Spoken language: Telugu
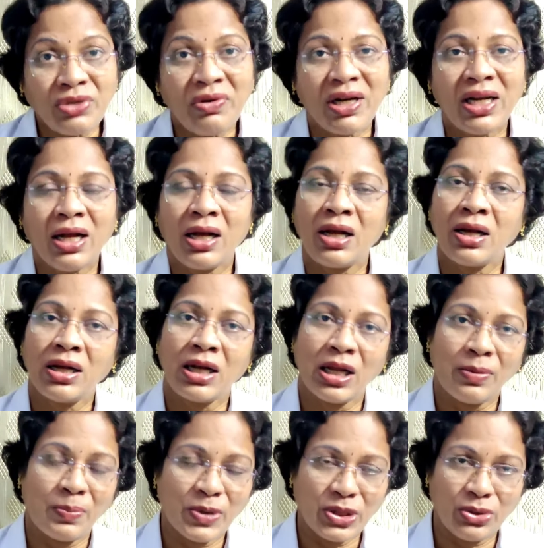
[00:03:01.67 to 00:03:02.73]
యూజువల్గా
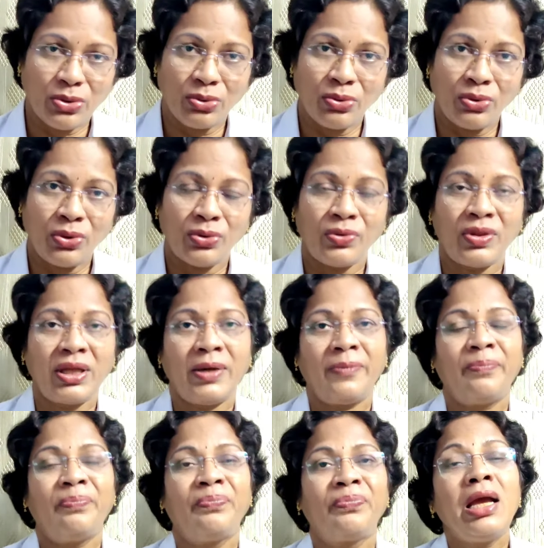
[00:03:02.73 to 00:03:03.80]
కనిపిస్తూ
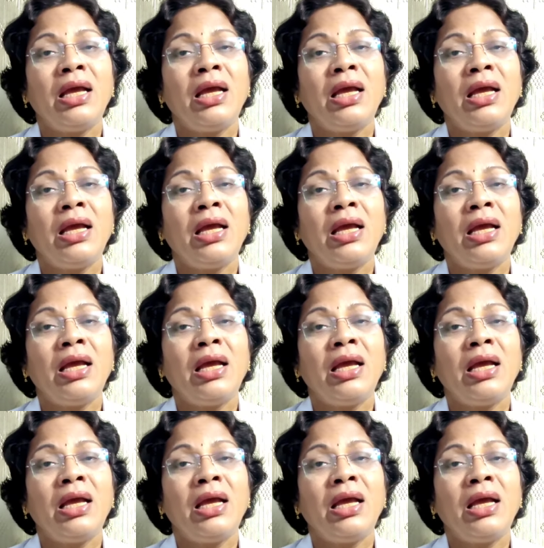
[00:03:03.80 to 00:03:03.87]
ఉంటుంది